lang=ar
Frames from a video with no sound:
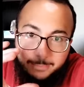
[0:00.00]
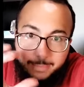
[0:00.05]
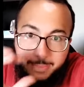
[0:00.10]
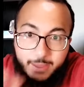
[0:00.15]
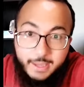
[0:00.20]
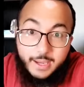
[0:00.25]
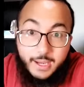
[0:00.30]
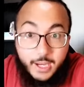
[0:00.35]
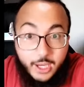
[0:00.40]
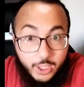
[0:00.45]

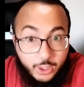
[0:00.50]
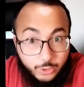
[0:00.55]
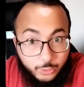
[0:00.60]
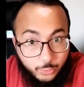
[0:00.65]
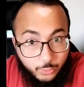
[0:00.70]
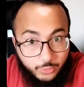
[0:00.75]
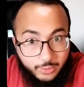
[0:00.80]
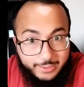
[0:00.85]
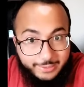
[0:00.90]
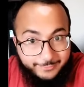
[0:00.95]
نروح
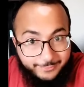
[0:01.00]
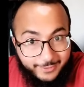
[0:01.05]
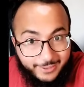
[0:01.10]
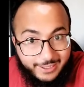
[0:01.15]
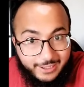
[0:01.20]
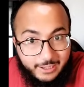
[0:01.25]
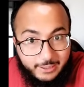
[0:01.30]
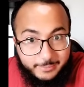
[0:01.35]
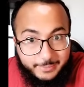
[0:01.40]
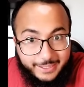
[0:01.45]
للفقره اللي
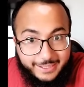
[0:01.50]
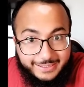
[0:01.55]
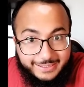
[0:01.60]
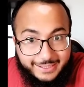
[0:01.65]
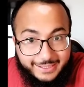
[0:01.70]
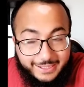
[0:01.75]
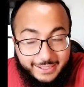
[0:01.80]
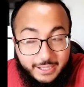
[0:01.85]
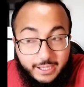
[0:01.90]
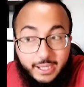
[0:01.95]
بعدها
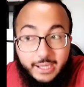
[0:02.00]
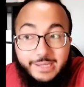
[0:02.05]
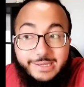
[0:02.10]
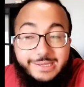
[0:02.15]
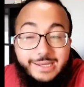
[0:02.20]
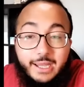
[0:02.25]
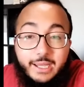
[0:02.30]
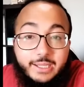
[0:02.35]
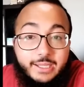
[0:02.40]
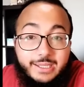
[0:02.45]
حنلاقي
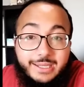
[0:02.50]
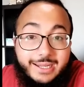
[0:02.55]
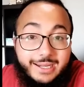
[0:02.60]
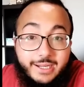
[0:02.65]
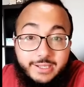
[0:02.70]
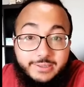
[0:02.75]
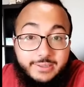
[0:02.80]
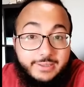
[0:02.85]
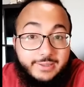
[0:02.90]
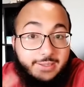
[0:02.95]
انها قاعده
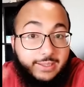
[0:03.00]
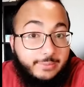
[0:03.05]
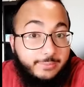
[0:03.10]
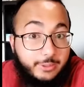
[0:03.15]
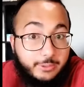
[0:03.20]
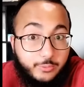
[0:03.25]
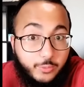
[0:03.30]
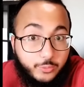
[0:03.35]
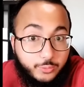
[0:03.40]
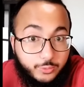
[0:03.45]
تتكلم عن موضوع
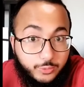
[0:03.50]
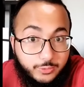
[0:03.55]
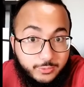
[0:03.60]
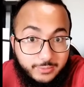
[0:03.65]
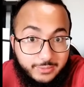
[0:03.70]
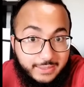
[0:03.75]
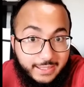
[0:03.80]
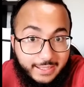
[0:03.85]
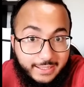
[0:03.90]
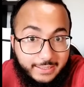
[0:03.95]

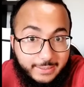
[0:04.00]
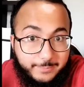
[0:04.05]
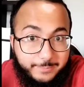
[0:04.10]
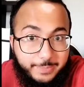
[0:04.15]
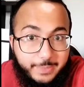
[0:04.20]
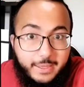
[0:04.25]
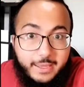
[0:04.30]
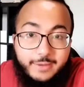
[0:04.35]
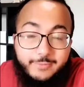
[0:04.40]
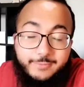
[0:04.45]
ثاني
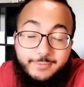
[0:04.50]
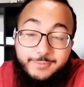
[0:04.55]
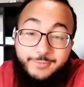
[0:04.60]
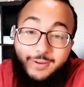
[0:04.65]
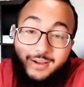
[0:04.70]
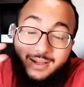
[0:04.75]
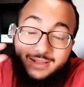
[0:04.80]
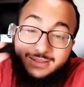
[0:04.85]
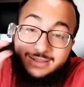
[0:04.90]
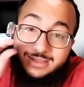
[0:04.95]

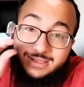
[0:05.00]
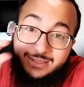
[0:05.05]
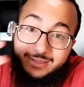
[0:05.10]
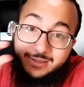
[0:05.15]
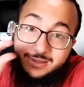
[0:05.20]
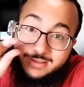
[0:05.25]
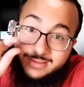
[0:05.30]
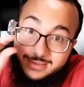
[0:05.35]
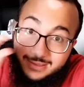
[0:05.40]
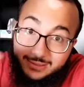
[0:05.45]
فقط نقرا
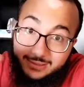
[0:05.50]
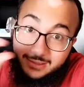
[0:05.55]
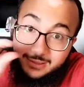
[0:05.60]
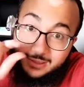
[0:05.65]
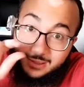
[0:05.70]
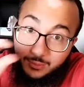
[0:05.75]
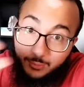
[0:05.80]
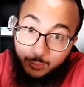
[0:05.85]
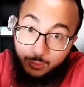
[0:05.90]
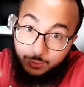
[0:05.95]
السطر
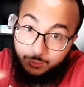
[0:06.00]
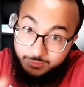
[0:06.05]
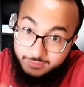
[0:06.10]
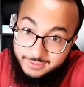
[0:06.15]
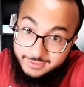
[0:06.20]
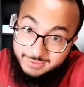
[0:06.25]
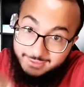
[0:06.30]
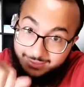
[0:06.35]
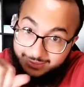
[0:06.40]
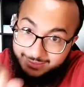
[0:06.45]
الاول
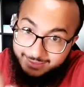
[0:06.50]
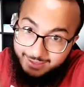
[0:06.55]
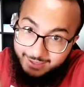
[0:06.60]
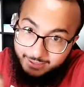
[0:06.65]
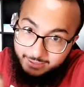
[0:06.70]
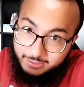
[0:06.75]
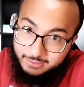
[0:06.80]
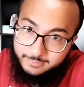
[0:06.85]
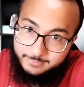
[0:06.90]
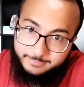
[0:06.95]
والسطر الثاني
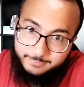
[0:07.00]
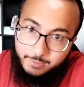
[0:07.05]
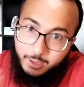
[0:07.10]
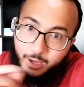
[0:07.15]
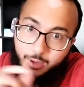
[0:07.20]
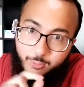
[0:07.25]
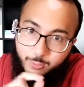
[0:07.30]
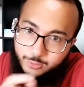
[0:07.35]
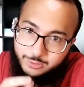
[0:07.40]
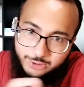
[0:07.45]

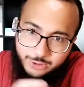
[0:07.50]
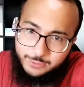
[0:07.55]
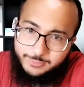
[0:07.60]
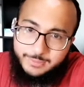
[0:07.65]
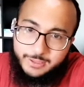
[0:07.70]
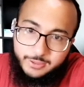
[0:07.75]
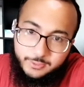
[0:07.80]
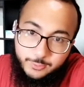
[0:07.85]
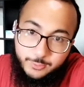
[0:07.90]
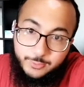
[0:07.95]
او الجمله
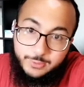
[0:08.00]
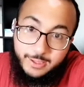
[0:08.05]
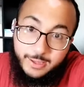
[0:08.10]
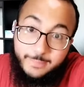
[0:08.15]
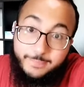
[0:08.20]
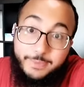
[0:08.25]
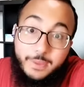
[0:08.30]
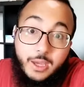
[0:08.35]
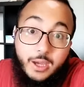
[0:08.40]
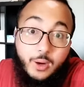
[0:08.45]
الاولى
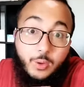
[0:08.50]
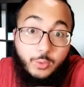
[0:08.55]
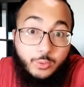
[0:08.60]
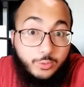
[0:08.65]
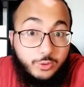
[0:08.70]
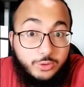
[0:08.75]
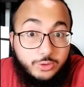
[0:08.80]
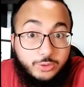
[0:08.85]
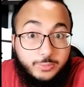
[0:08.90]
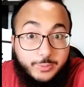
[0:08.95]

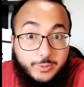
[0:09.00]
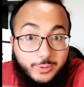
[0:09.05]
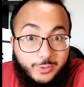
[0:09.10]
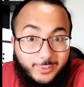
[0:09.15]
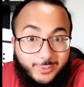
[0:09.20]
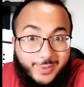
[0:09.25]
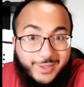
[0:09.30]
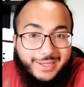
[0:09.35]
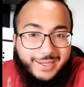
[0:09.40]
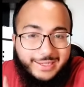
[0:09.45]
ونكتب
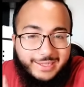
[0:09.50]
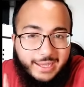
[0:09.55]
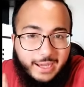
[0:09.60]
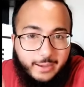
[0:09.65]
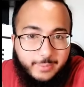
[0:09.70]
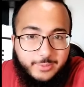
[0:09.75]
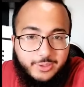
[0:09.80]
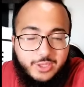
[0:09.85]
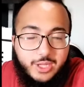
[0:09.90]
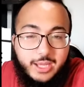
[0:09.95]
العنوان على
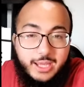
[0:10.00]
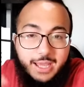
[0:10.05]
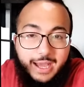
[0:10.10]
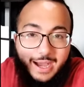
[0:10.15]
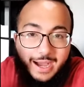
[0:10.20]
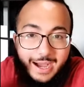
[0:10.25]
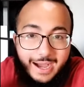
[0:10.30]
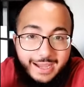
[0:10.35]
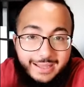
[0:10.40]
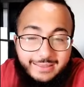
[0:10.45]
الهامش
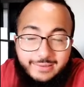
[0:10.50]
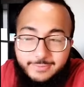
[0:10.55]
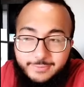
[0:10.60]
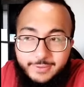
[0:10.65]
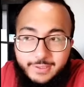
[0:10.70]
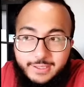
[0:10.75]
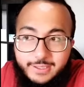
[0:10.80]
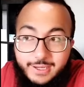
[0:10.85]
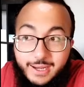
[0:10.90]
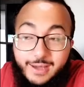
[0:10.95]
هذه
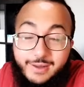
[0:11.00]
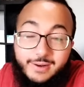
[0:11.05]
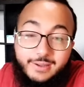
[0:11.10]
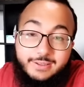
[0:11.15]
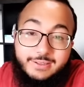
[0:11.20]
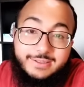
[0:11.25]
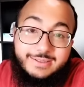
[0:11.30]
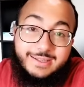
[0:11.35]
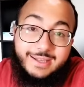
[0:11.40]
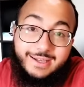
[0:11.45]
الفكره راح
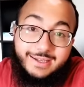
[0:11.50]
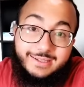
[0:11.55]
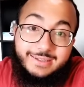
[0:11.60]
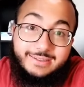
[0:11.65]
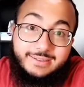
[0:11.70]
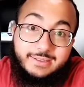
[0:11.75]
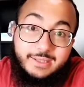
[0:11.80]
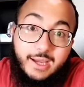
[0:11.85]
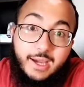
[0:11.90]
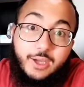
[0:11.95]

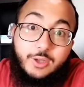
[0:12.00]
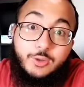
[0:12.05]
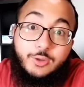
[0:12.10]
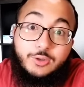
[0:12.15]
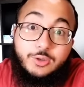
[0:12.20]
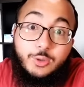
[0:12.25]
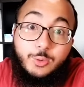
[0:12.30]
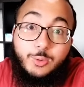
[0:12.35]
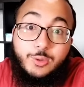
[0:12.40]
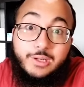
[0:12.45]
تساعدنا انه
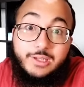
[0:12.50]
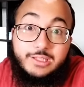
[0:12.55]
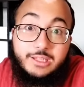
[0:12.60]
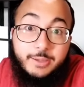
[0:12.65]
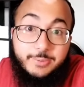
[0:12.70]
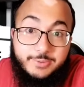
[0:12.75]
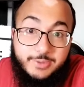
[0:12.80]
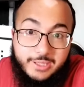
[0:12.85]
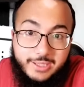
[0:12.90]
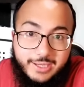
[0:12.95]
ندور الاجابه
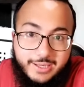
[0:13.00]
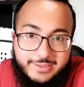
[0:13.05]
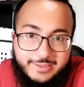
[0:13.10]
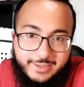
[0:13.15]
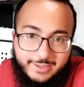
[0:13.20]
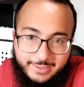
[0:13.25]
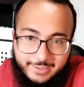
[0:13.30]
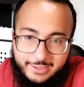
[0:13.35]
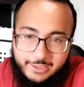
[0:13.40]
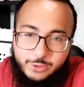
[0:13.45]
بشكل اسرع
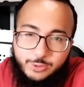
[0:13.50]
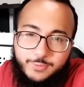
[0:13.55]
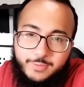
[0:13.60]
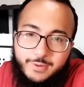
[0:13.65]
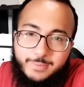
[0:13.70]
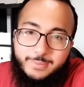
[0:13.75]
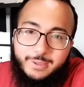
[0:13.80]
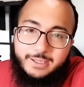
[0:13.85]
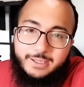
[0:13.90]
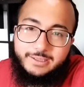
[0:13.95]
حشوف لما
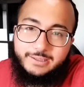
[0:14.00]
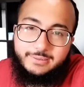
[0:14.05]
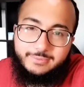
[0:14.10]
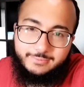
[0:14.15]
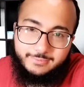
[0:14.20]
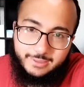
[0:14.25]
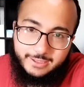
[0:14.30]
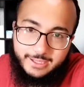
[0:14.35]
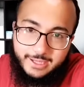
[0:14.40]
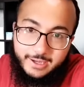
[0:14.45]

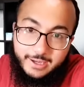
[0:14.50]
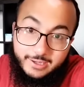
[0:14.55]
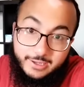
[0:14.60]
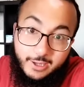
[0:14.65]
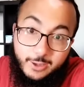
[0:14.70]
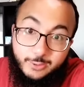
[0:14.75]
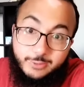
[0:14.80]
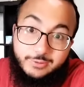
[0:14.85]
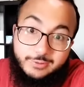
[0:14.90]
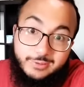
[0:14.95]
حناخذ
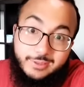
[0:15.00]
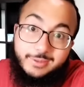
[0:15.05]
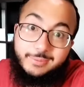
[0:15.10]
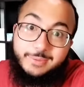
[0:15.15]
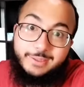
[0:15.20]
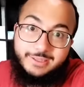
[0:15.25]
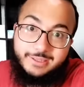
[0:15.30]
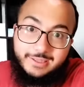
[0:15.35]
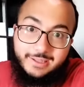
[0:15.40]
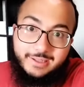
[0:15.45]
تكمله
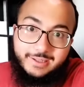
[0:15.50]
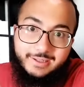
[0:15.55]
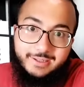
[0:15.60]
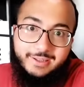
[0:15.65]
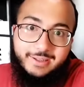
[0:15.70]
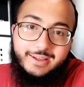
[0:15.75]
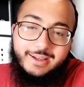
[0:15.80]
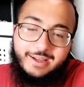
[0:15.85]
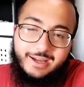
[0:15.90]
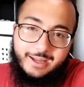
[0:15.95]
المثال
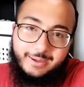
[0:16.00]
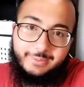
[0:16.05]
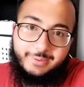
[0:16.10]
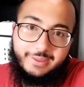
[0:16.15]
نيجي